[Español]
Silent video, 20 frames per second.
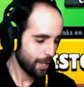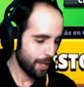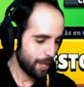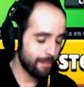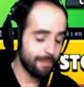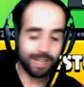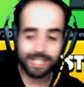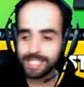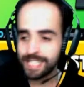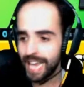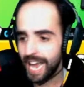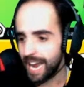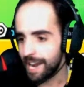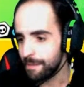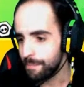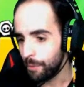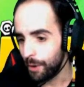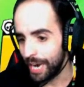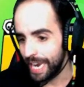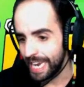
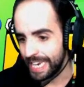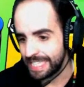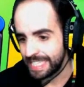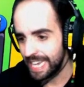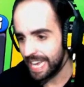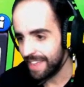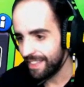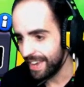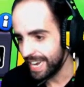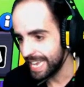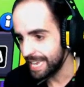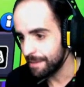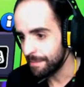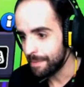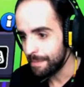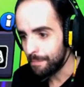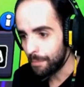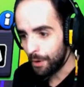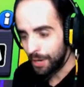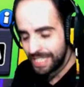Bestial. Pues nada, Dani,
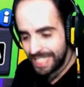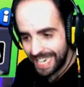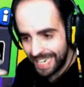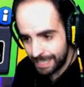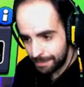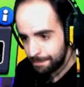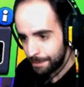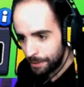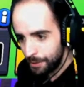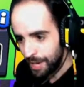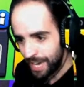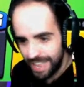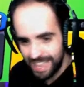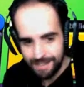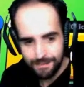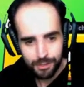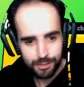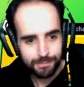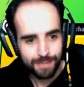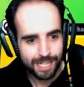pues espero que le
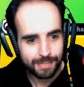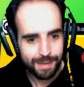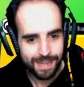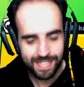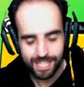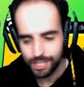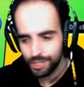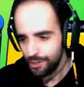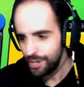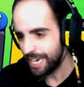demos más veces, ¿no?